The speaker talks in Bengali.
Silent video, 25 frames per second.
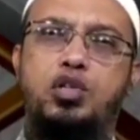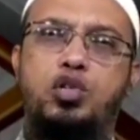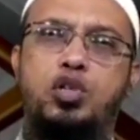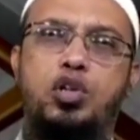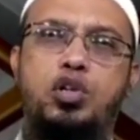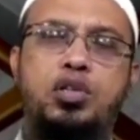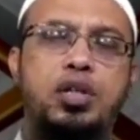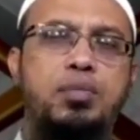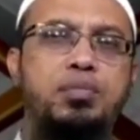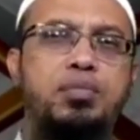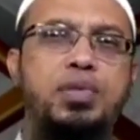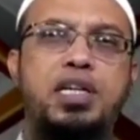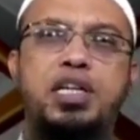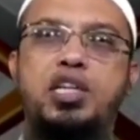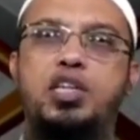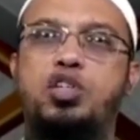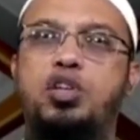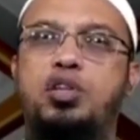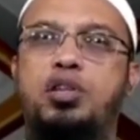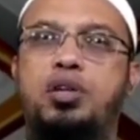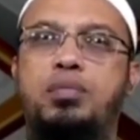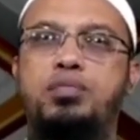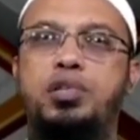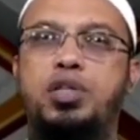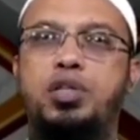শতাব্দীকে
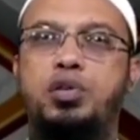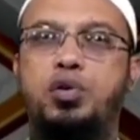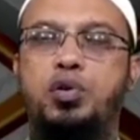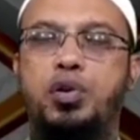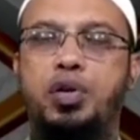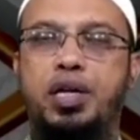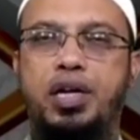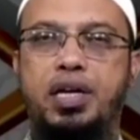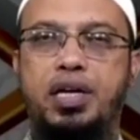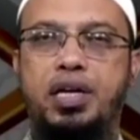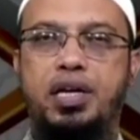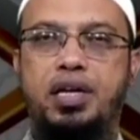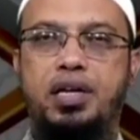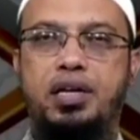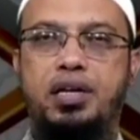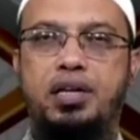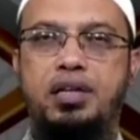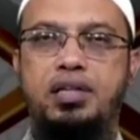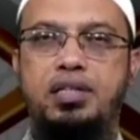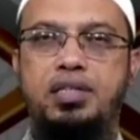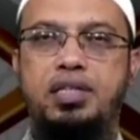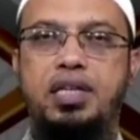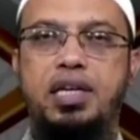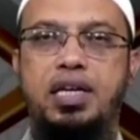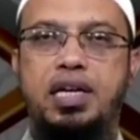শতাব্দী ধরে
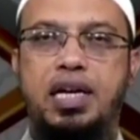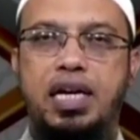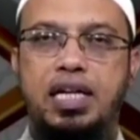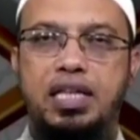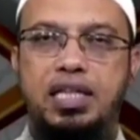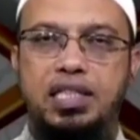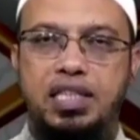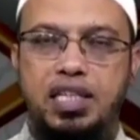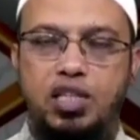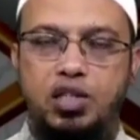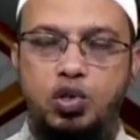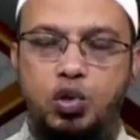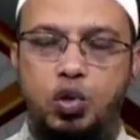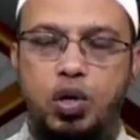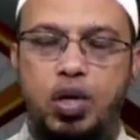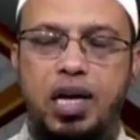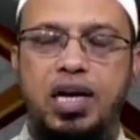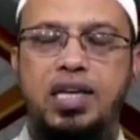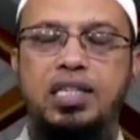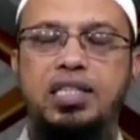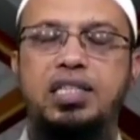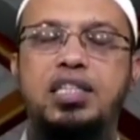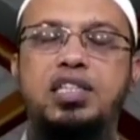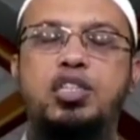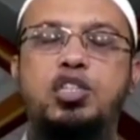যে কালচার চলে
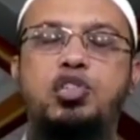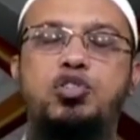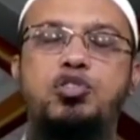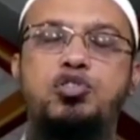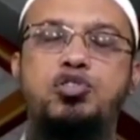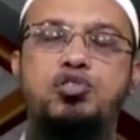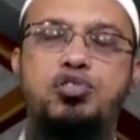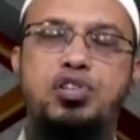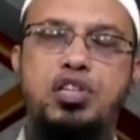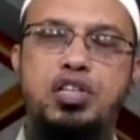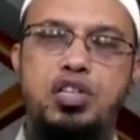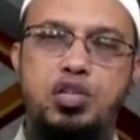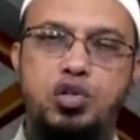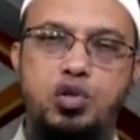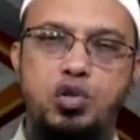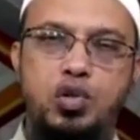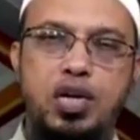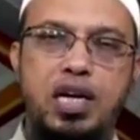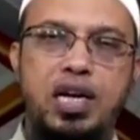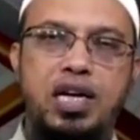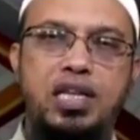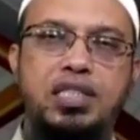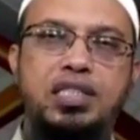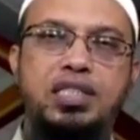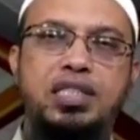আসছে যে সংস্কৃতি
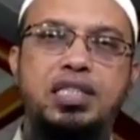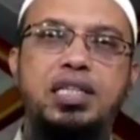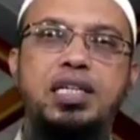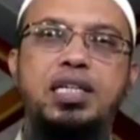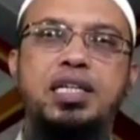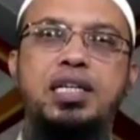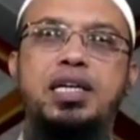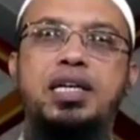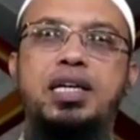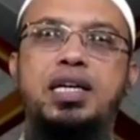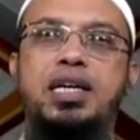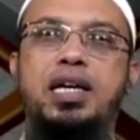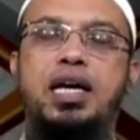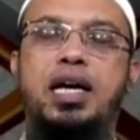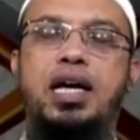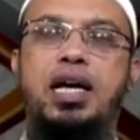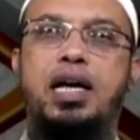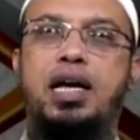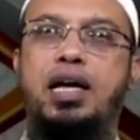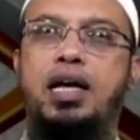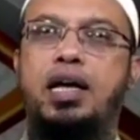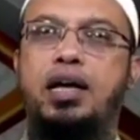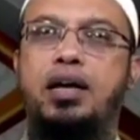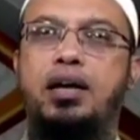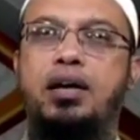চলে আসছে
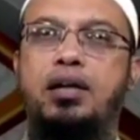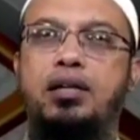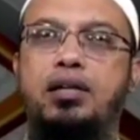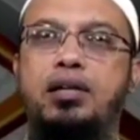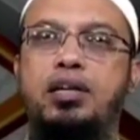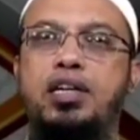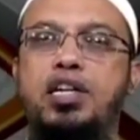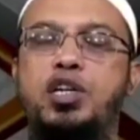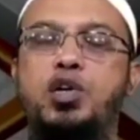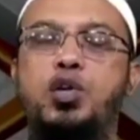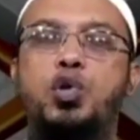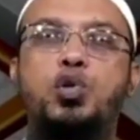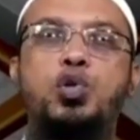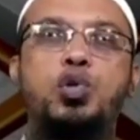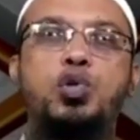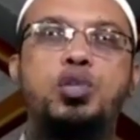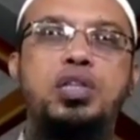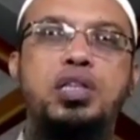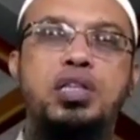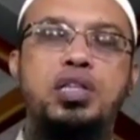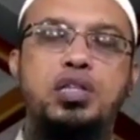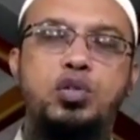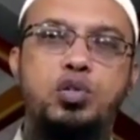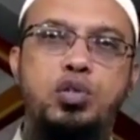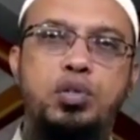আর নিকট
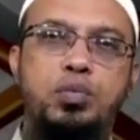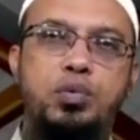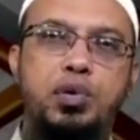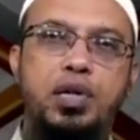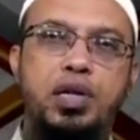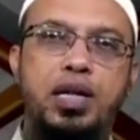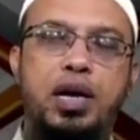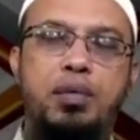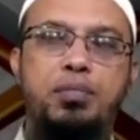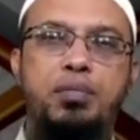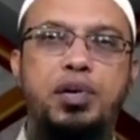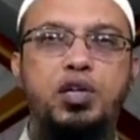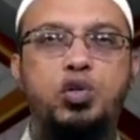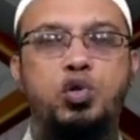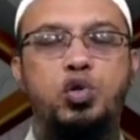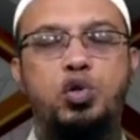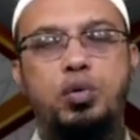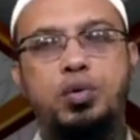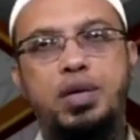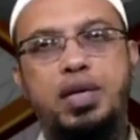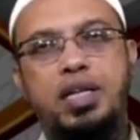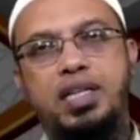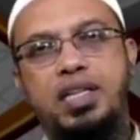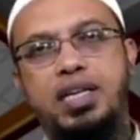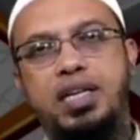অতীতে যদি বলি আমরা
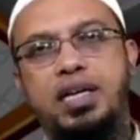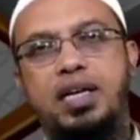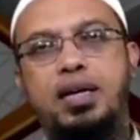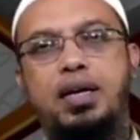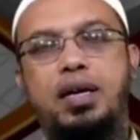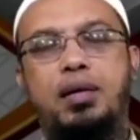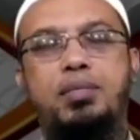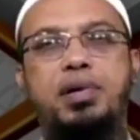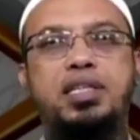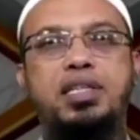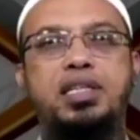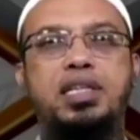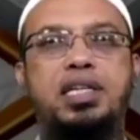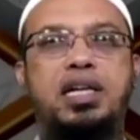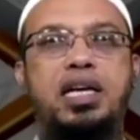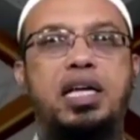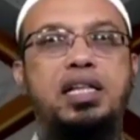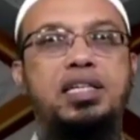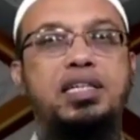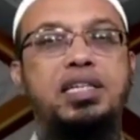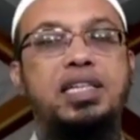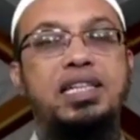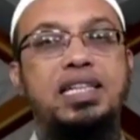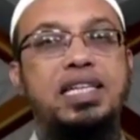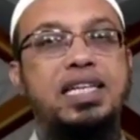ছোটবেলা থেকে আমরা যে
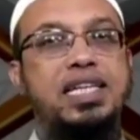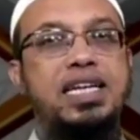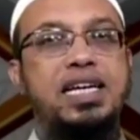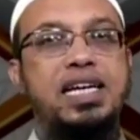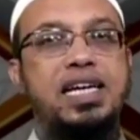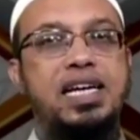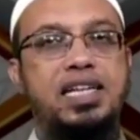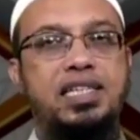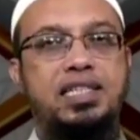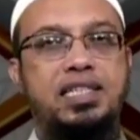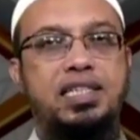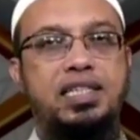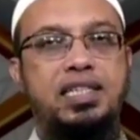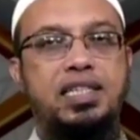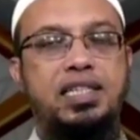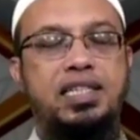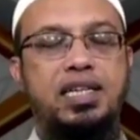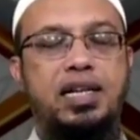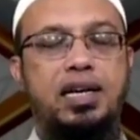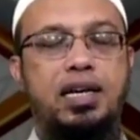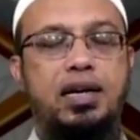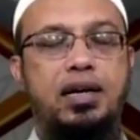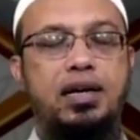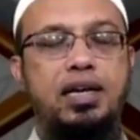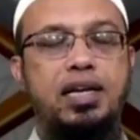কালচার দেখে আসছি
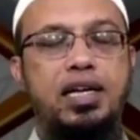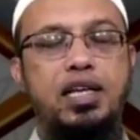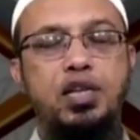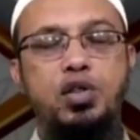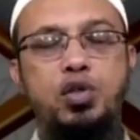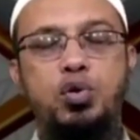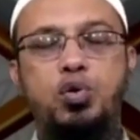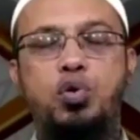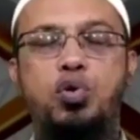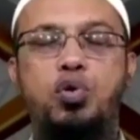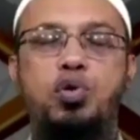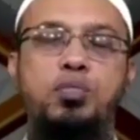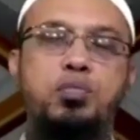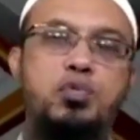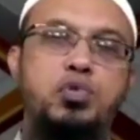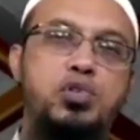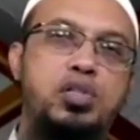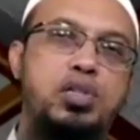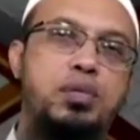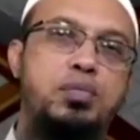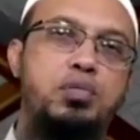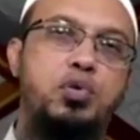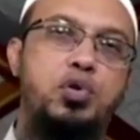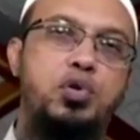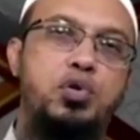সেটা হিন্দু হোক
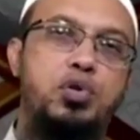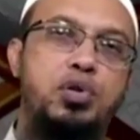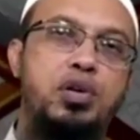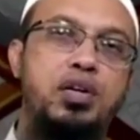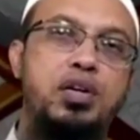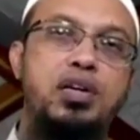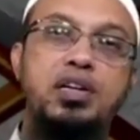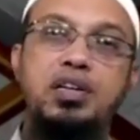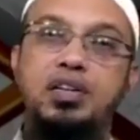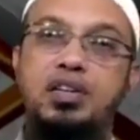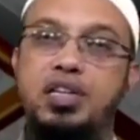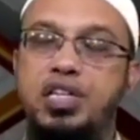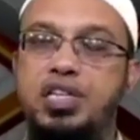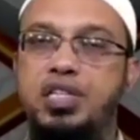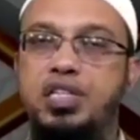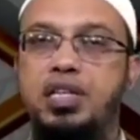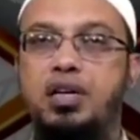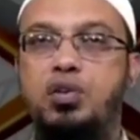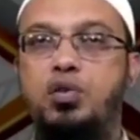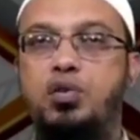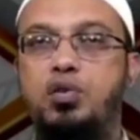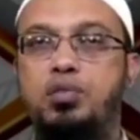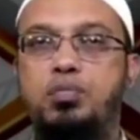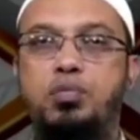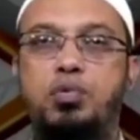মুসলিম হোক
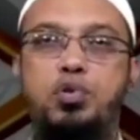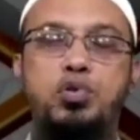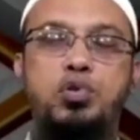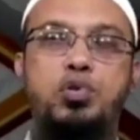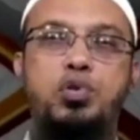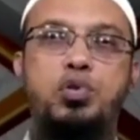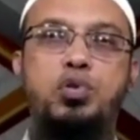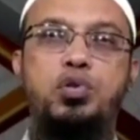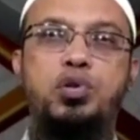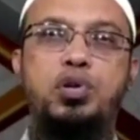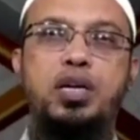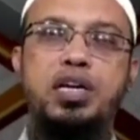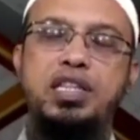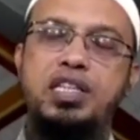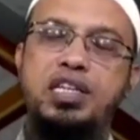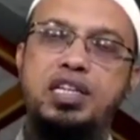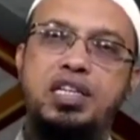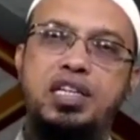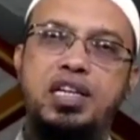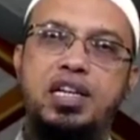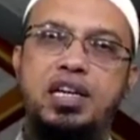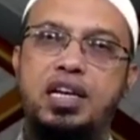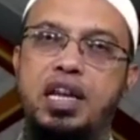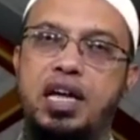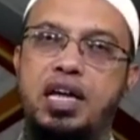খ্রিস্টান হোক বৌদ্ধ হোক
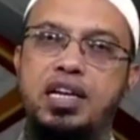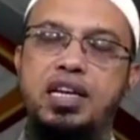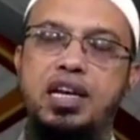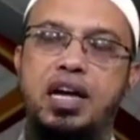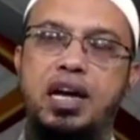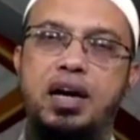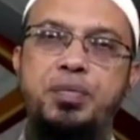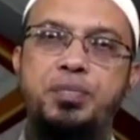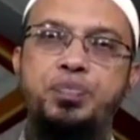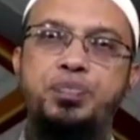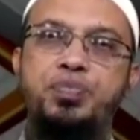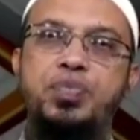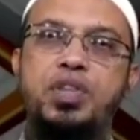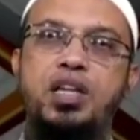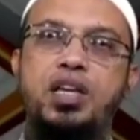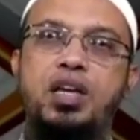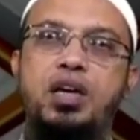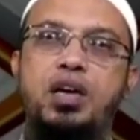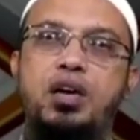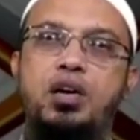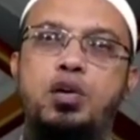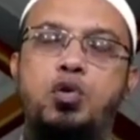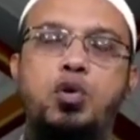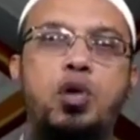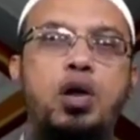এদেশের নারীরা
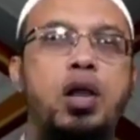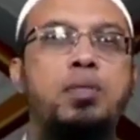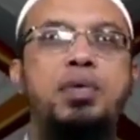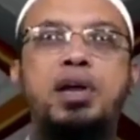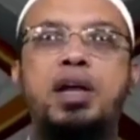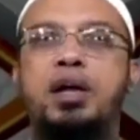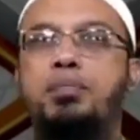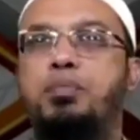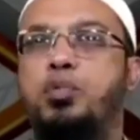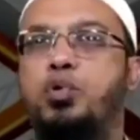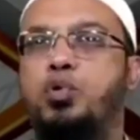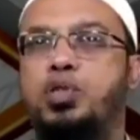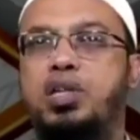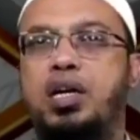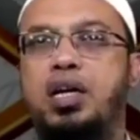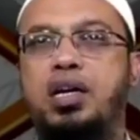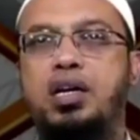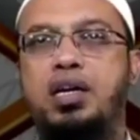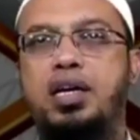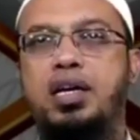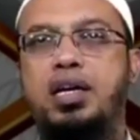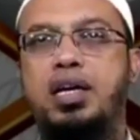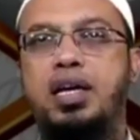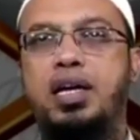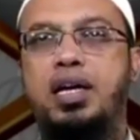খোলামেলা
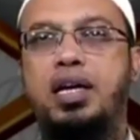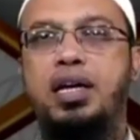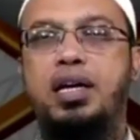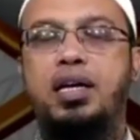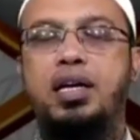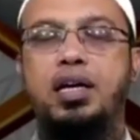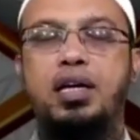পোশাকে